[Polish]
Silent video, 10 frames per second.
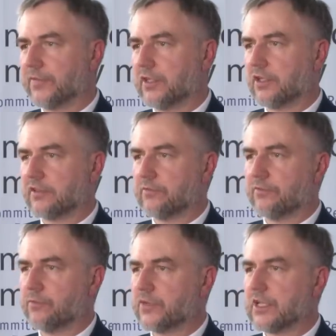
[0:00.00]
I to są,
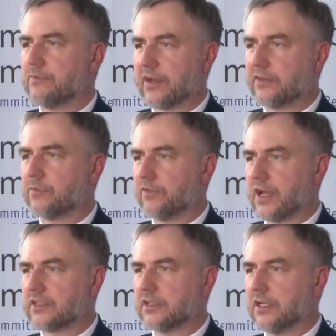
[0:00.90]
myślę, bardzo
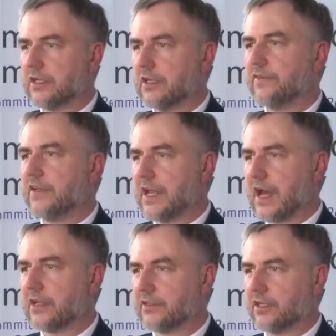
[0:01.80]
poważne
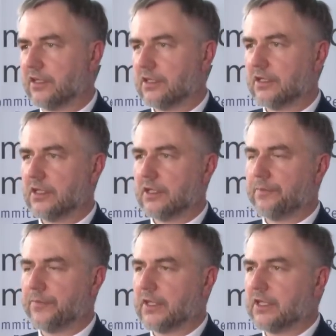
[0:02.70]
filary tej
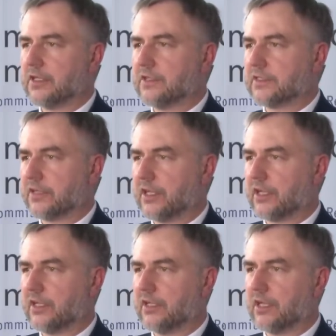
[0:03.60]
E,
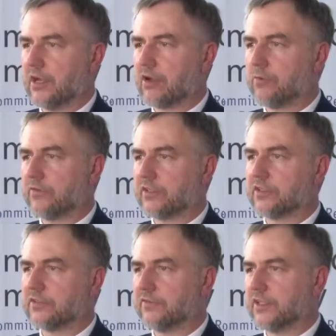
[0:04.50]
strategii dla Europy
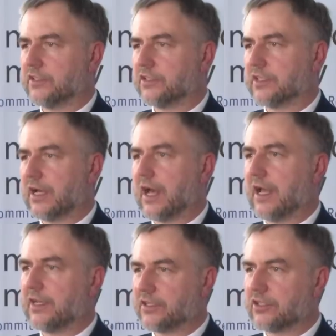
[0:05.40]
2020,
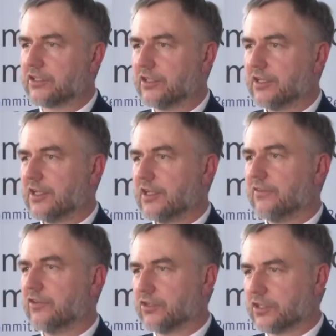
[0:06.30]
ale też
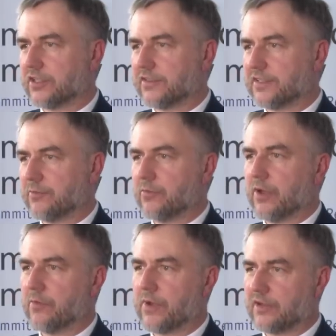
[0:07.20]
wiąże się z tym
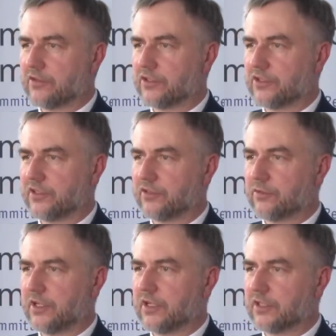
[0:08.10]
bardzo
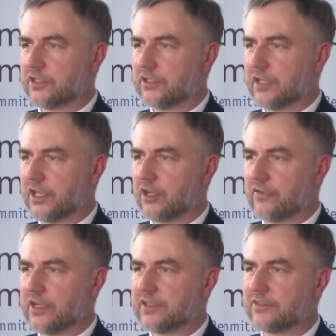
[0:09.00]
ścisłe, ściśle
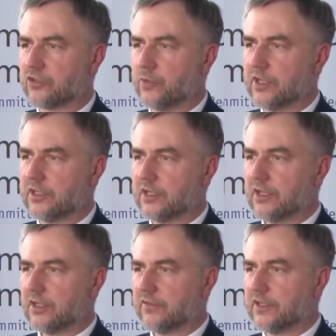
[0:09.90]
kierowany strumień
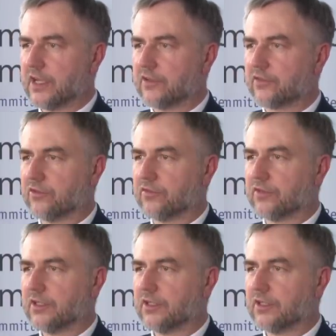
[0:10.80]
finansów,